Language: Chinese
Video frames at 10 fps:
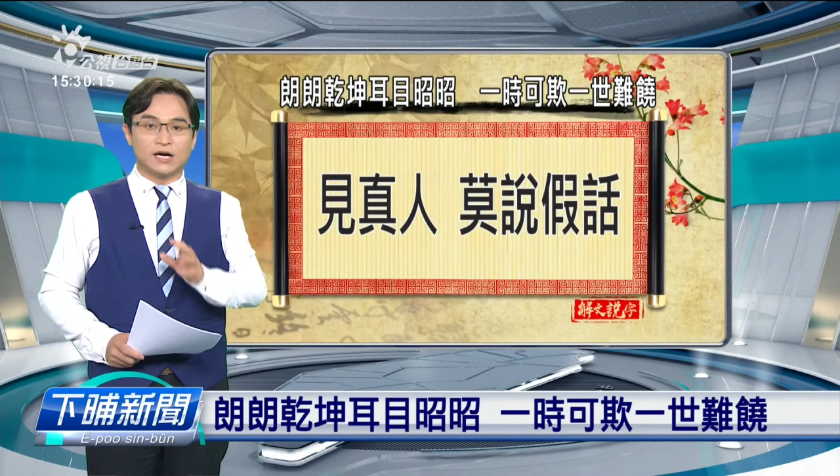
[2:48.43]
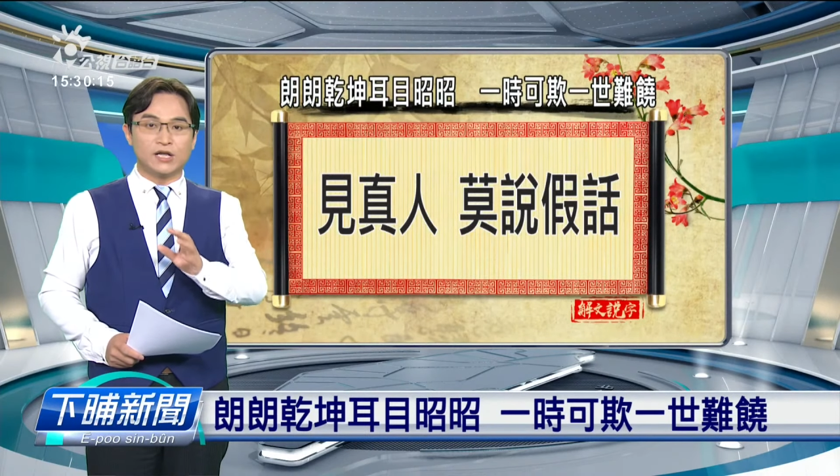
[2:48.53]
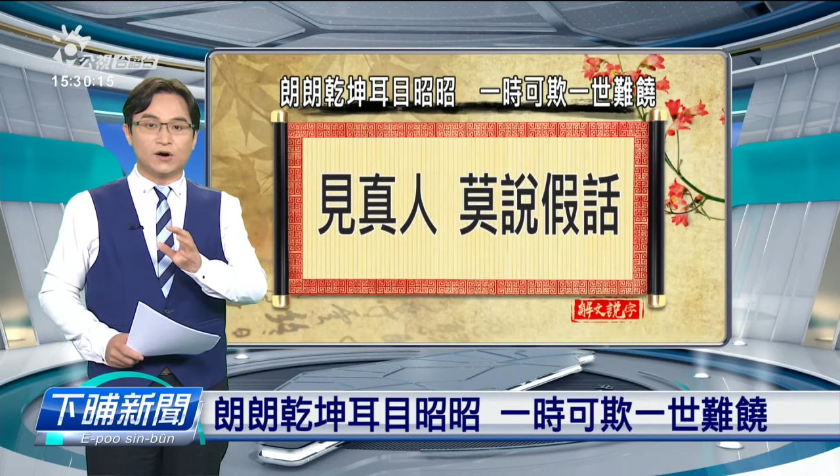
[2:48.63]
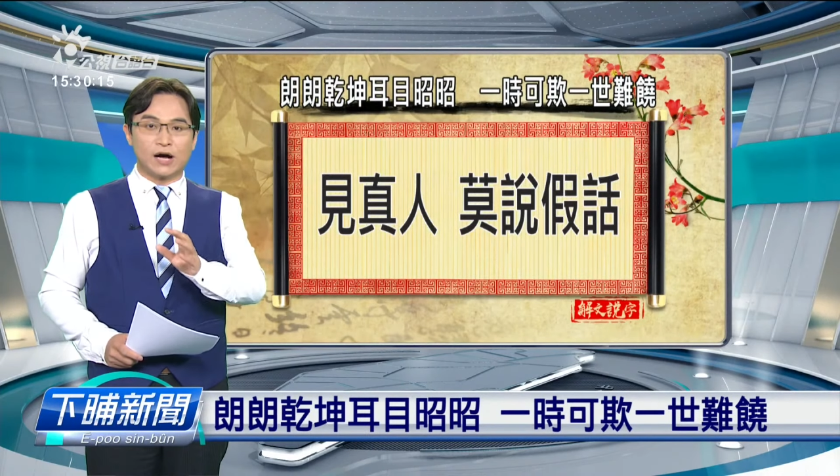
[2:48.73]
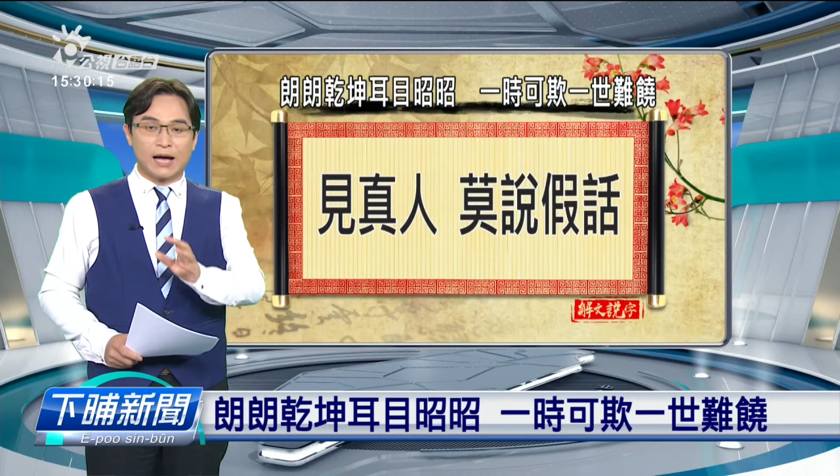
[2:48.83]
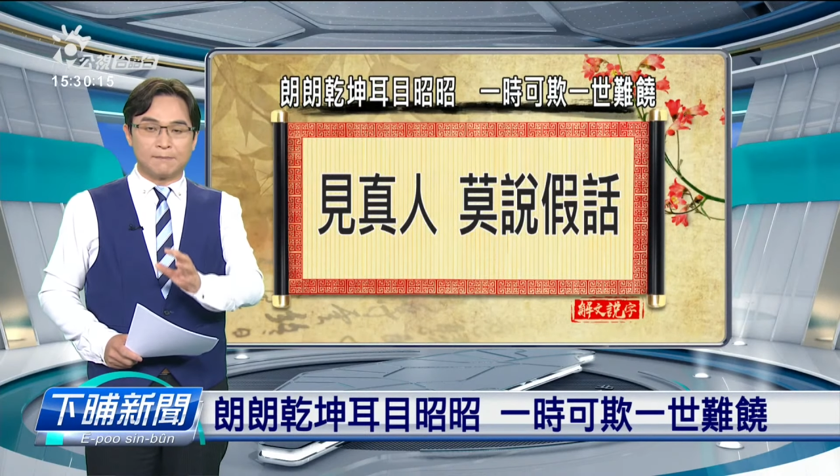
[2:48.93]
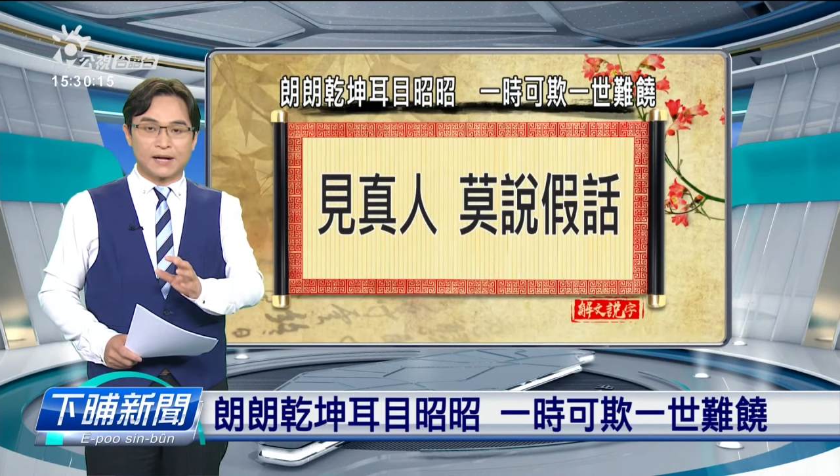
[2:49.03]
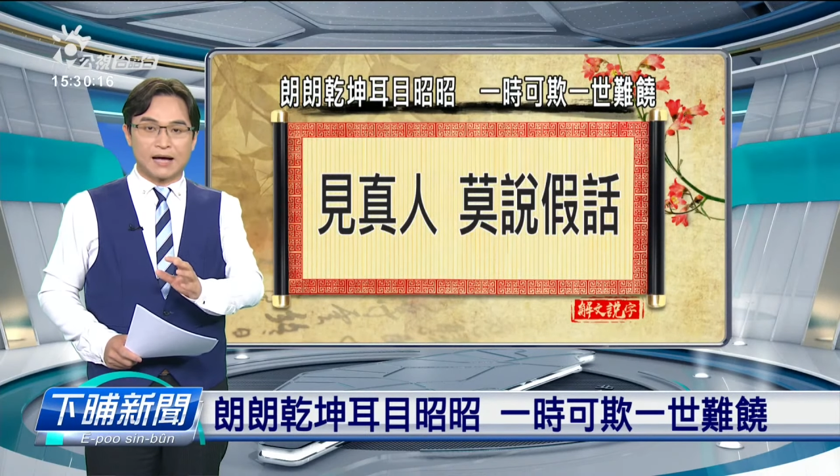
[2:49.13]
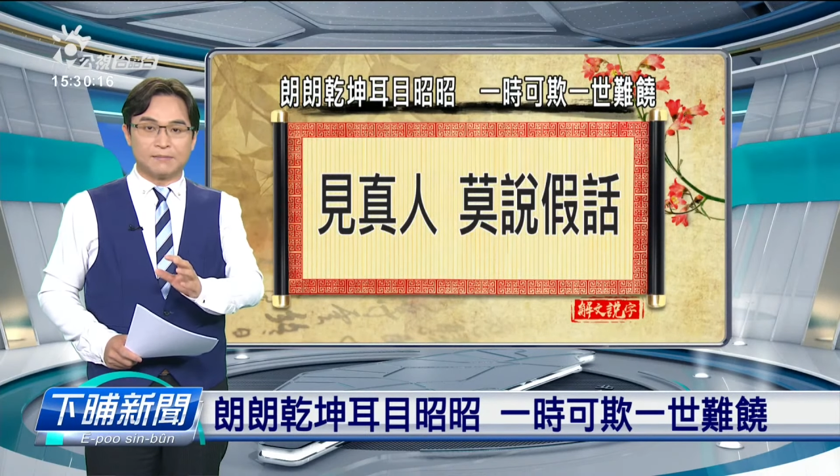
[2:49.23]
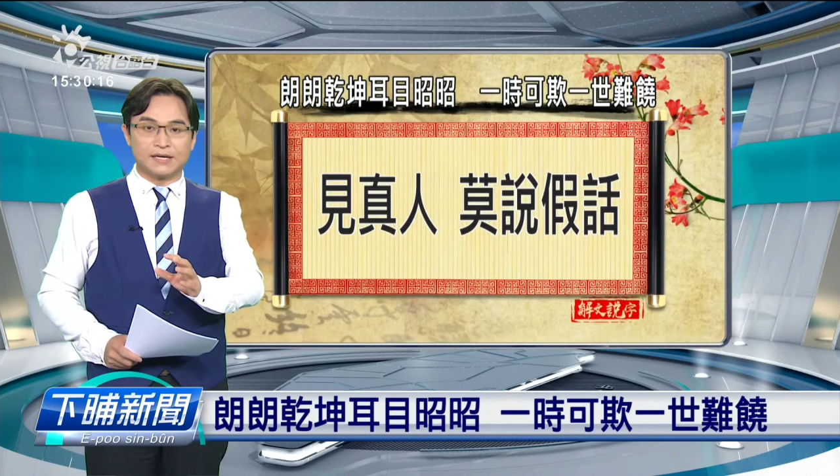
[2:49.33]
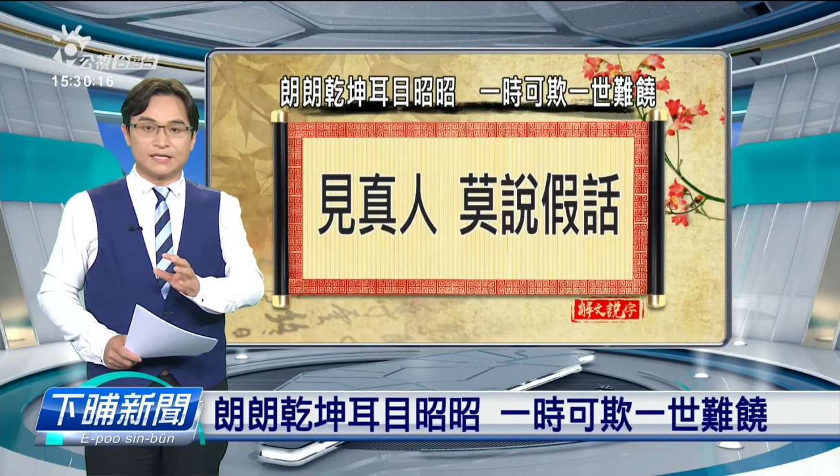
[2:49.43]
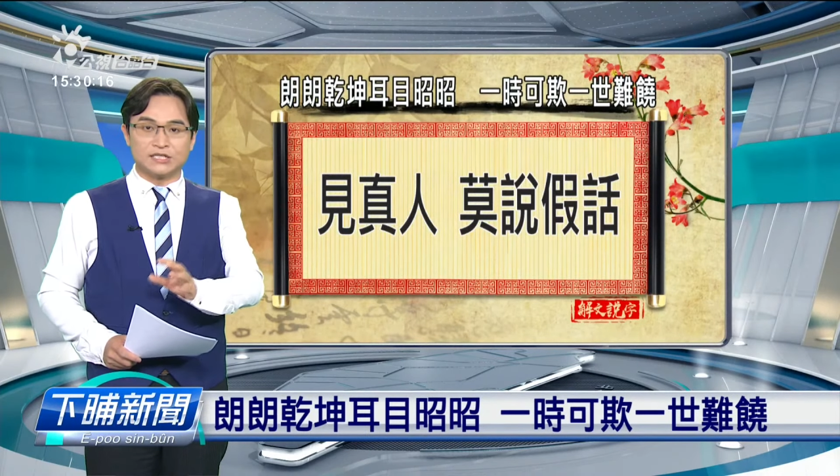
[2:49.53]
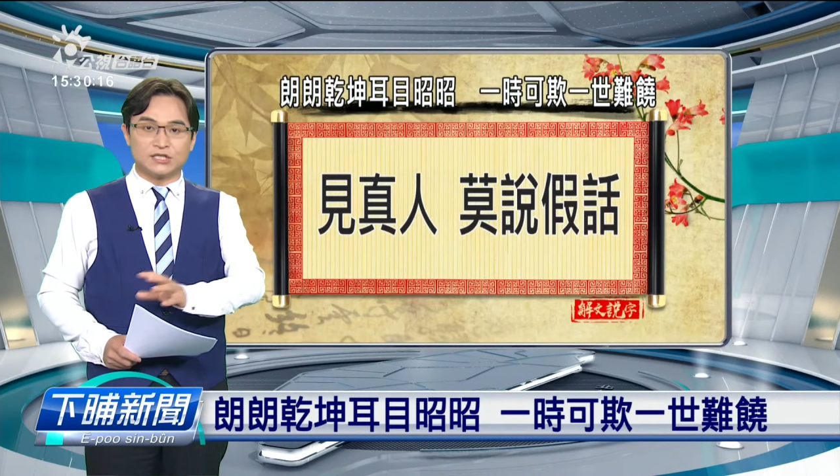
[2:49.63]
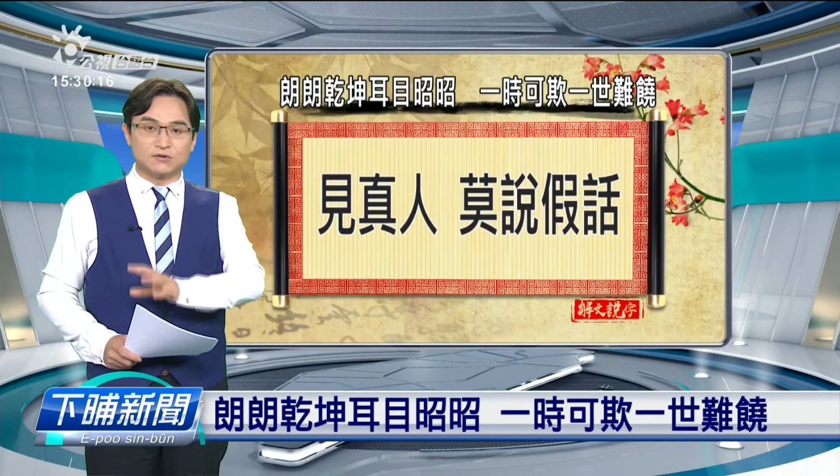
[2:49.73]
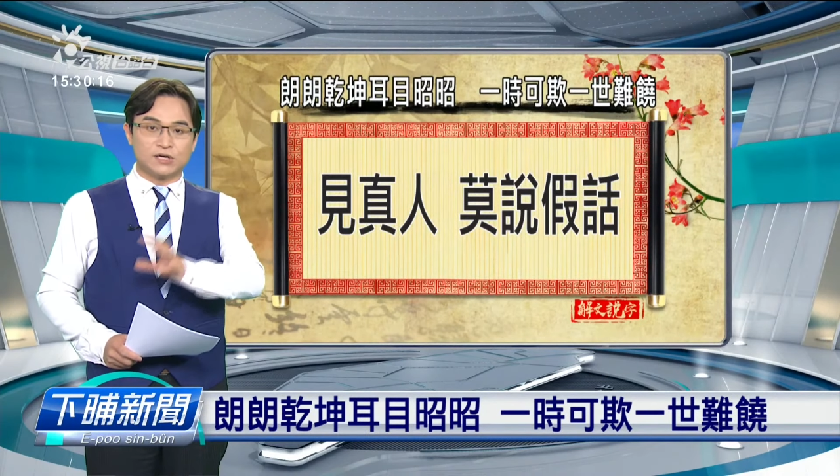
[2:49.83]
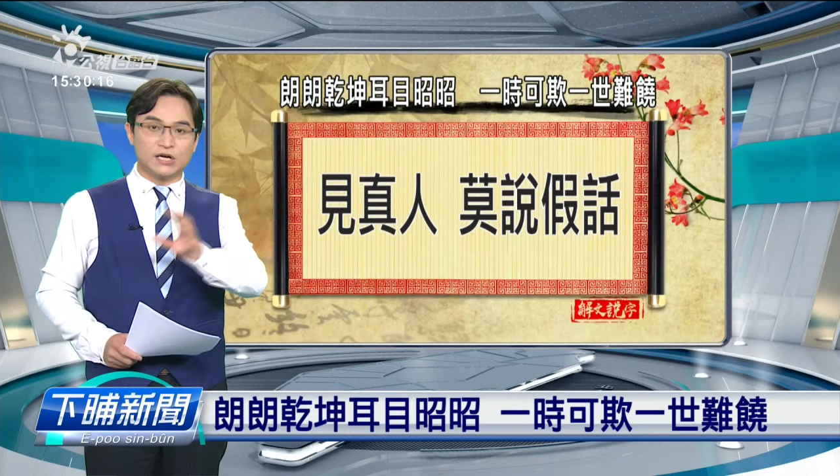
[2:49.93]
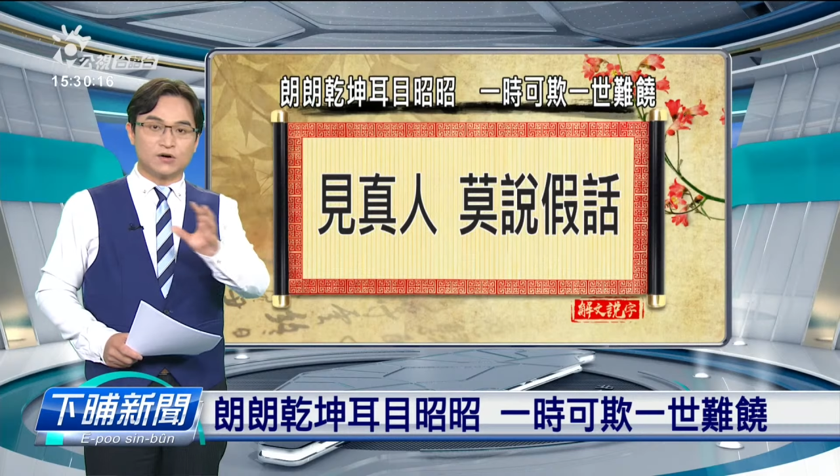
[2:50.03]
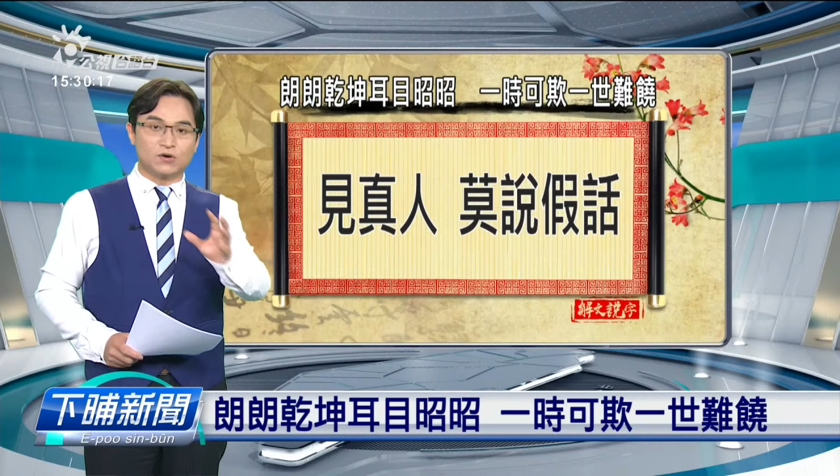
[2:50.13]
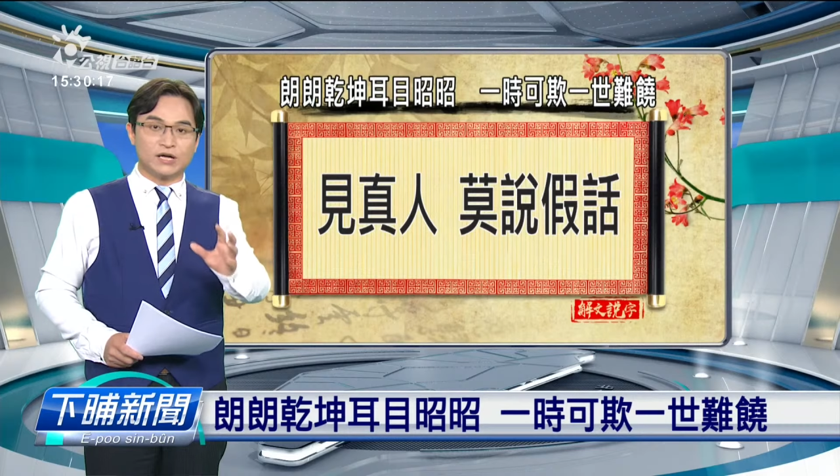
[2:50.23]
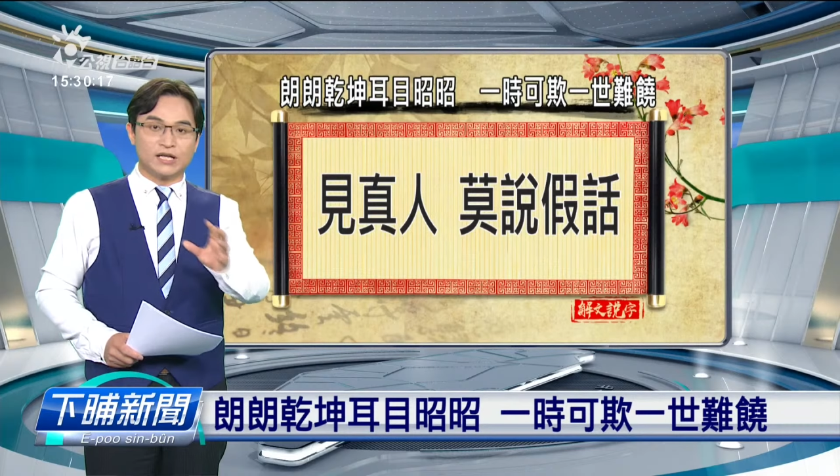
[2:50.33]
你用暗卡的，想迄
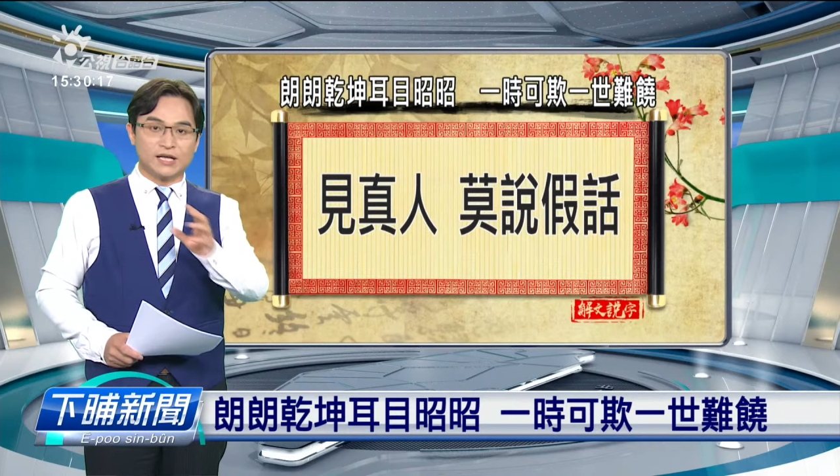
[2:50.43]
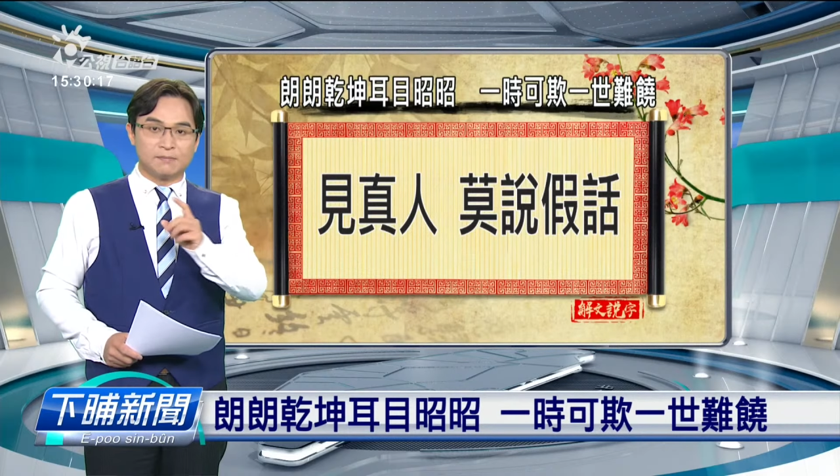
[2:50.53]
个话